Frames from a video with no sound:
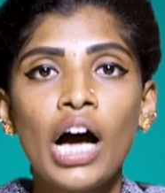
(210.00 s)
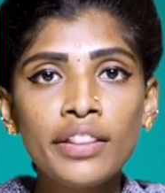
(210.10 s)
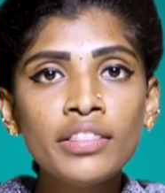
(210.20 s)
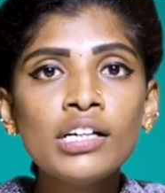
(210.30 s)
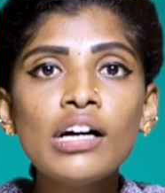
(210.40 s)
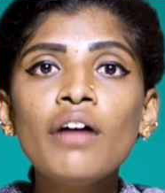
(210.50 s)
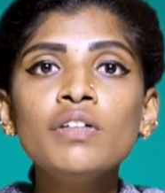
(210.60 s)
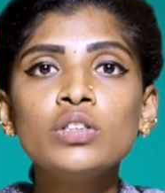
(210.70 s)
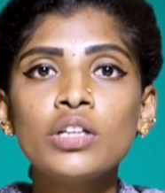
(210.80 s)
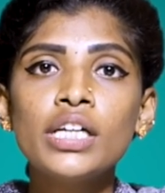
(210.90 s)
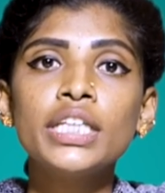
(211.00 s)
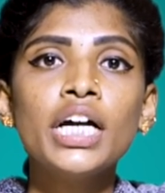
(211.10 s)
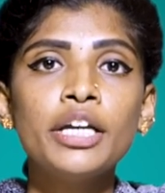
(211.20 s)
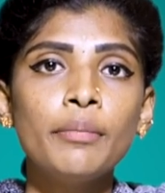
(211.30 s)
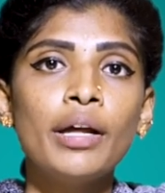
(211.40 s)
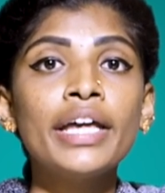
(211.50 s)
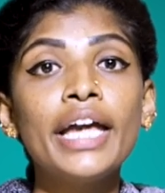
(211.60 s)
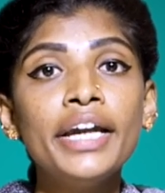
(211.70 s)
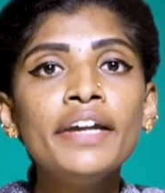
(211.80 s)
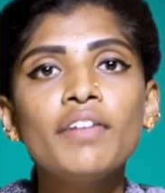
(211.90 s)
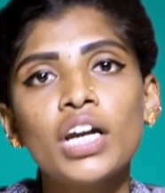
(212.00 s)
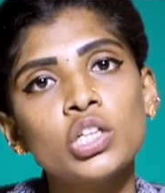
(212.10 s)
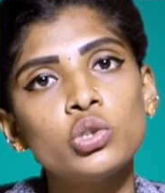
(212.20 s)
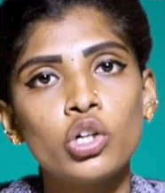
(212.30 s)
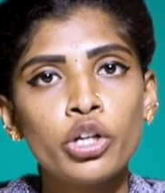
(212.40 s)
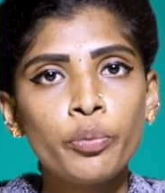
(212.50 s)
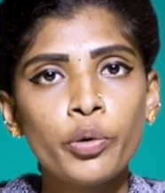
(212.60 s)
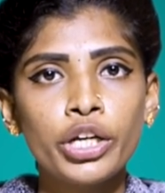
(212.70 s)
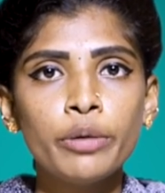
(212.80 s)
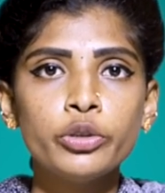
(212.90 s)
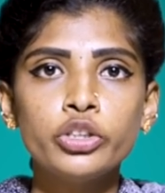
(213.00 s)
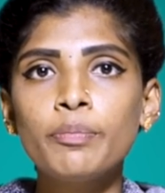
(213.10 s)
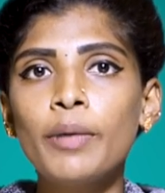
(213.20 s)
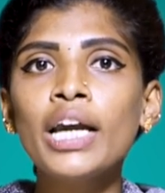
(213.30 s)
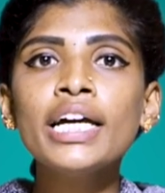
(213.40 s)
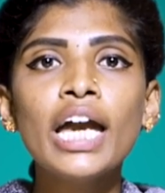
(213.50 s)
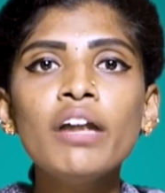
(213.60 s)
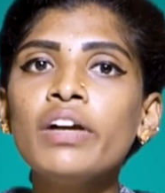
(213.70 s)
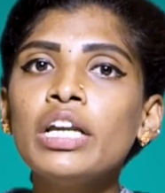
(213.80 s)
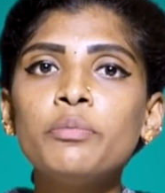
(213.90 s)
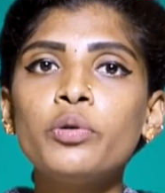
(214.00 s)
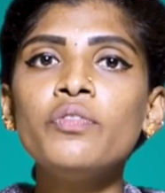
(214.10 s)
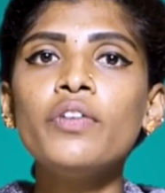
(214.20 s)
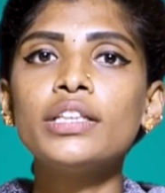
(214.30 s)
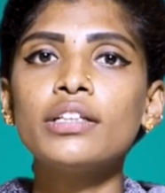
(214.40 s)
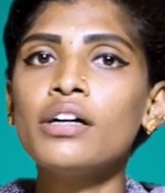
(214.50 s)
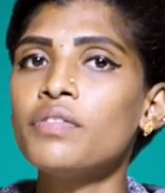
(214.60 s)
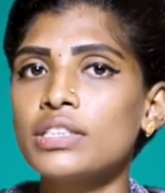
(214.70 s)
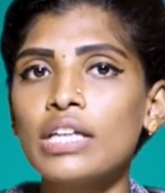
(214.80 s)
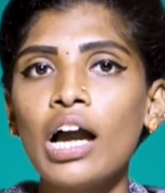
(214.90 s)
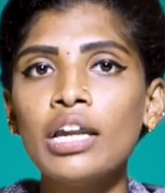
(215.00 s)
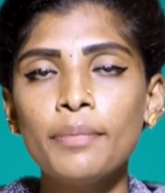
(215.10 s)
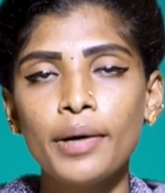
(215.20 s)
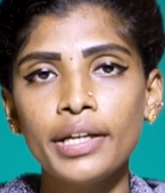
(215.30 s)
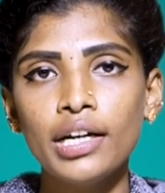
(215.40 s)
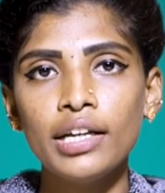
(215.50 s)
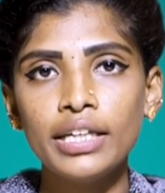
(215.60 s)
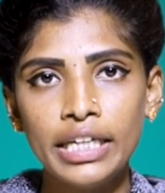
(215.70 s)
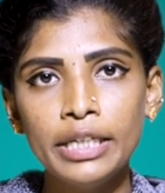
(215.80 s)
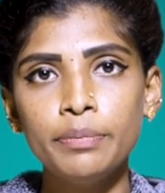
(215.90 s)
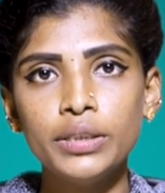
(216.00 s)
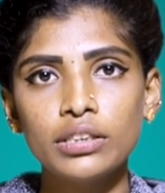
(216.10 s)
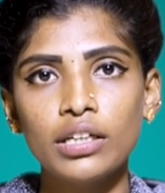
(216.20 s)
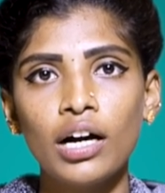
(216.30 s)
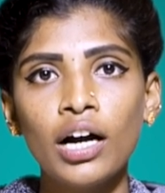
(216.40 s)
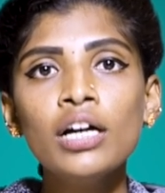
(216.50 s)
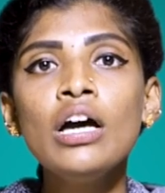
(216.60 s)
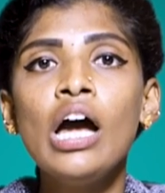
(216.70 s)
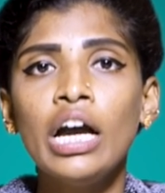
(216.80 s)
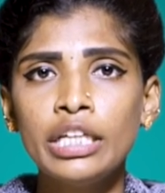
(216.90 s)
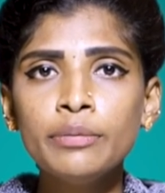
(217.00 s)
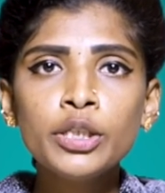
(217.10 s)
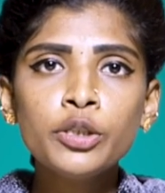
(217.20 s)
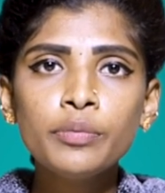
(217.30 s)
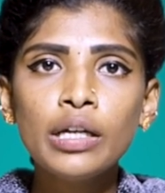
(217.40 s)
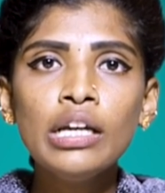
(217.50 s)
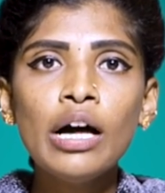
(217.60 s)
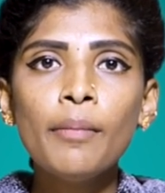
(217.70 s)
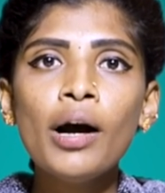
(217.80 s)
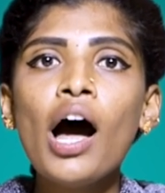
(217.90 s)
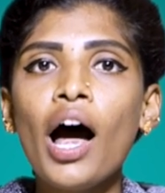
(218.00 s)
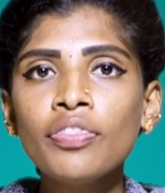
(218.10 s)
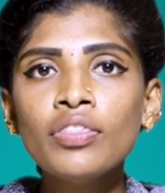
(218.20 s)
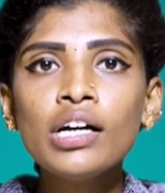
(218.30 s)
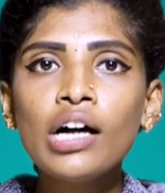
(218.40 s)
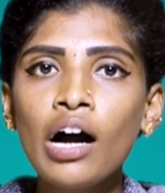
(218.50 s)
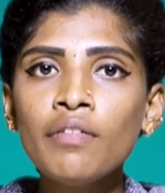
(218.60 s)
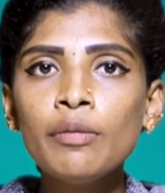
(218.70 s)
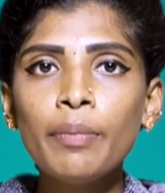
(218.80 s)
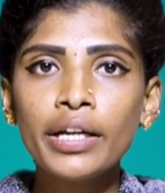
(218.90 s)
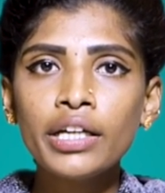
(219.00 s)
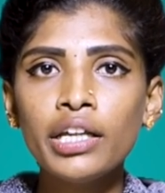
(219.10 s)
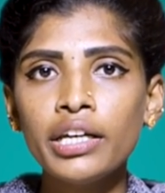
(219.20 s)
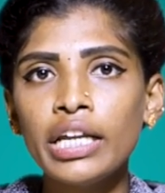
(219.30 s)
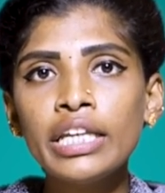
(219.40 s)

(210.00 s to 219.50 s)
அந்த காவல்துறை அதிகாரி மேல என்ன வழக்கு தொடர போறீங்க போன்ற பல கேள்விகளை முன்வைத்து தான் அவங்க சாலை மறியல்ல ஈடுபட்டிருக்காங்க இது மட்டும் இல்லாம அந்த காவல் படையினர்